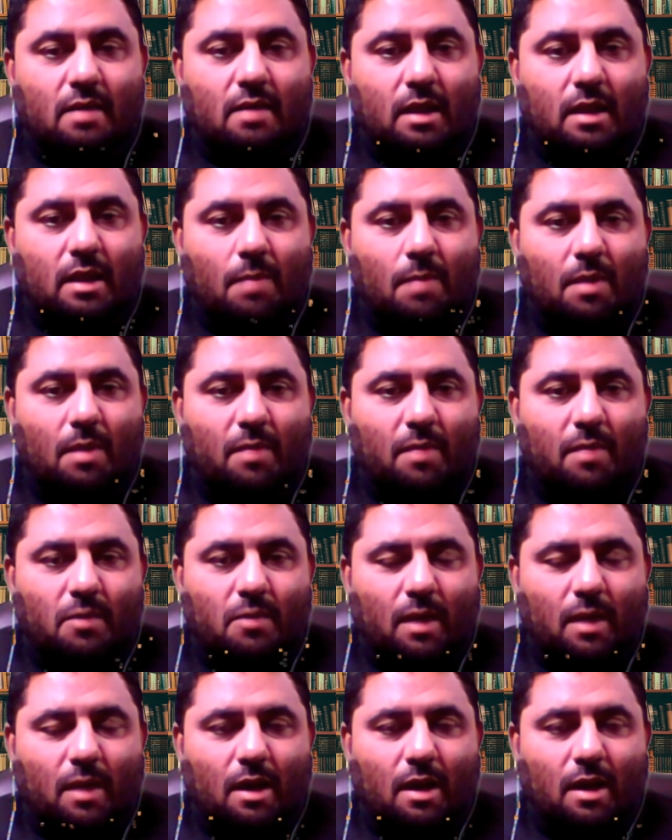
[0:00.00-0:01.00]
आपका मेज़बान
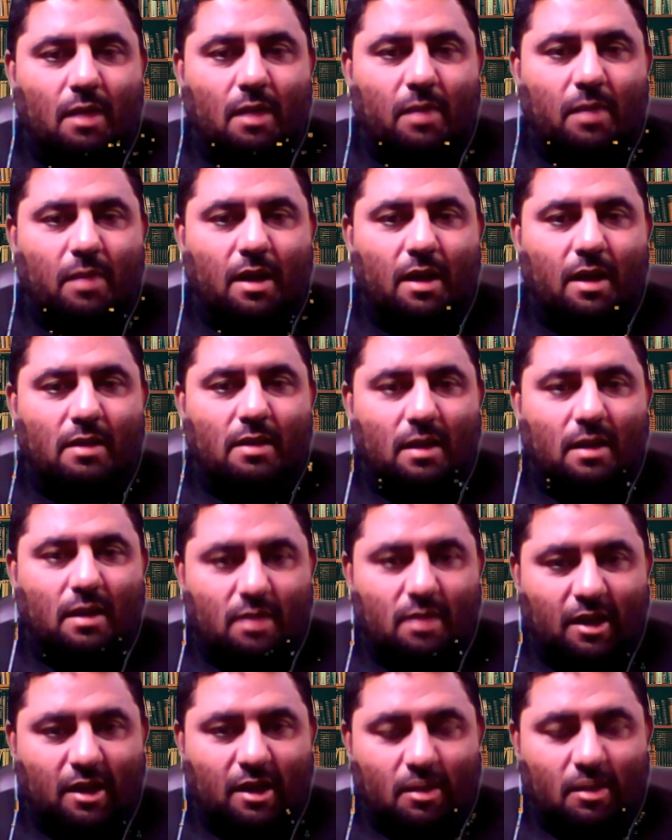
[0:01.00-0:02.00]
आगाम हाजिर
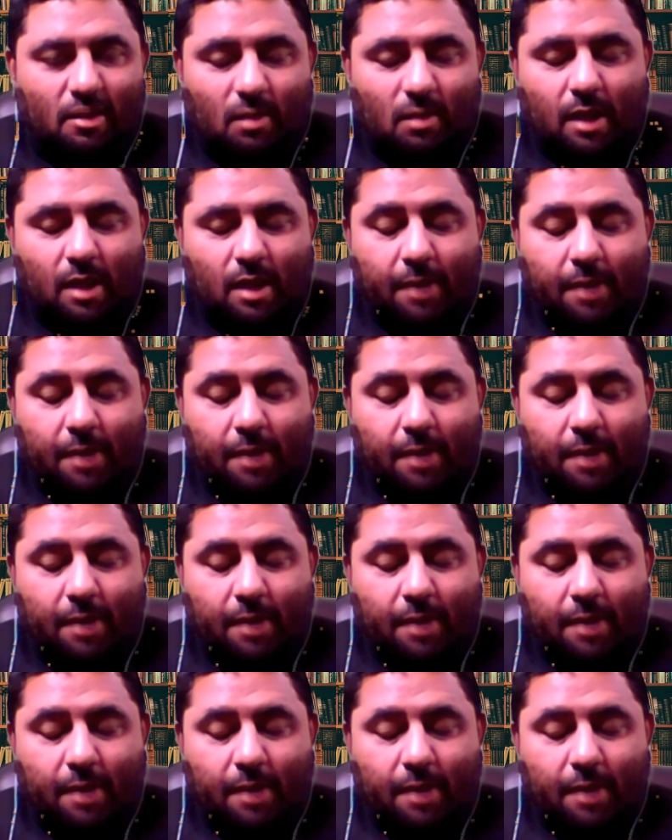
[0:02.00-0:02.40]
खिदमत है